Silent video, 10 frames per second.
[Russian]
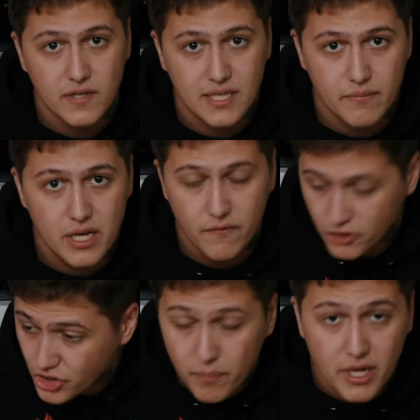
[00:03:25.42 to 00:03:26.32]
возомнили?
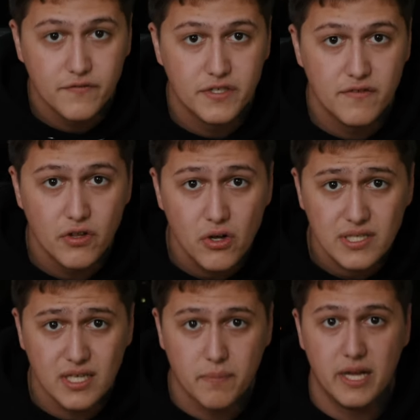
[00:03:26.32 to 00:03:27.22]
Вы чё, блядь, в
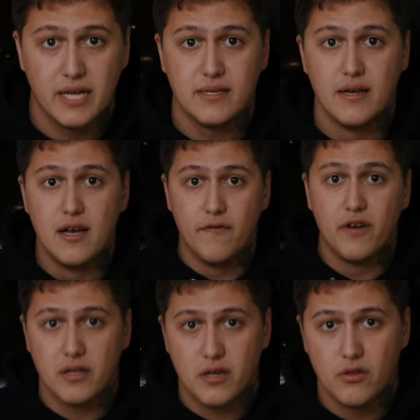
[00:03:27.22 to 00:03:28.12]
90-х, блядь?
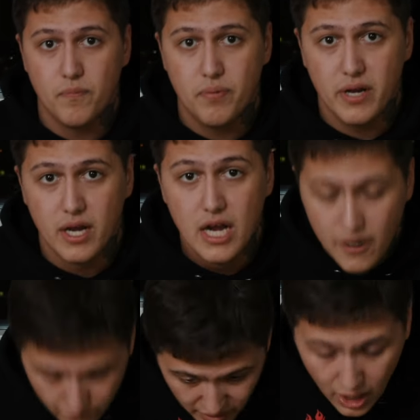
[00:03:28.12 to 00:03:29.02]
Выродки тупые.
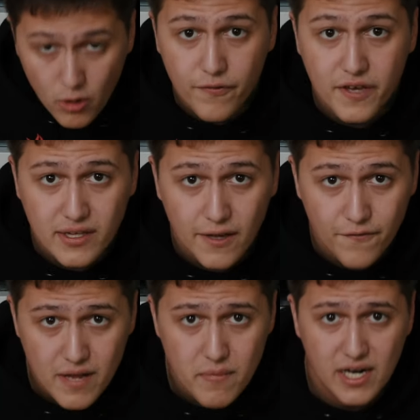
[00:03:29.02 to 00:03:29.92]
Вы нахуй в каких-то
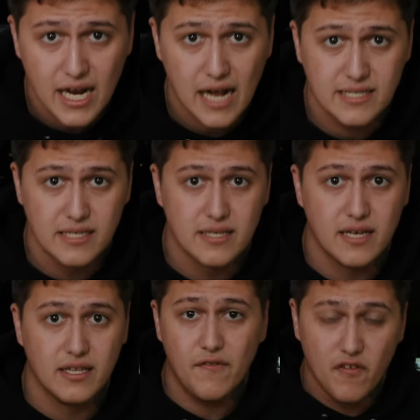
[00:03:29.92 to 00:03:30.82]
фильмах
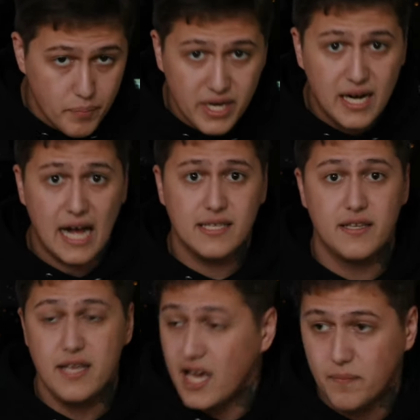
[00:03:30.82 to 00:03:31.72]
гангстерских, да? Вы в
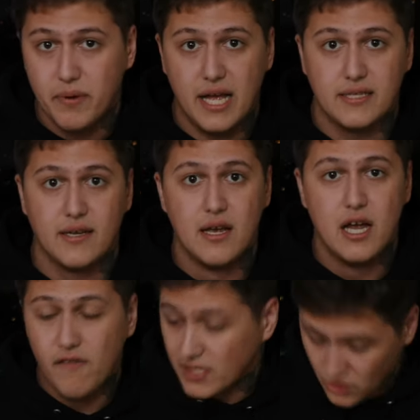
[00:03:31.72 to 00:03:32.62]
бригаде? Нет, блядь.
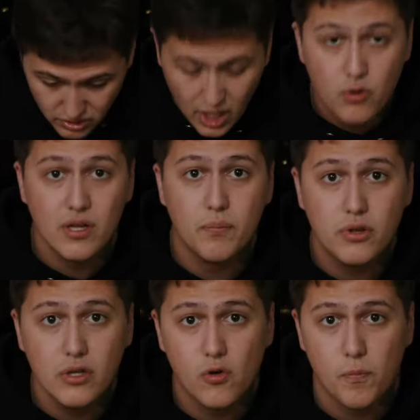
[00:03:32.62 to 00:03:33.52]
Вас тут нахуй на
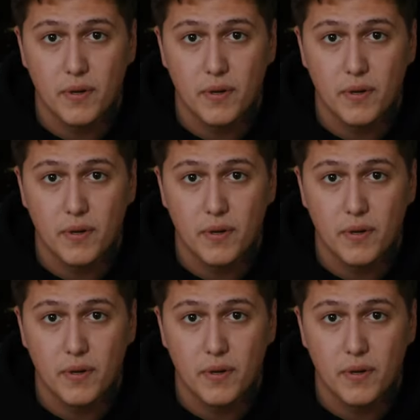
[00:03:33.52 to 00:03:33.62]
бутылку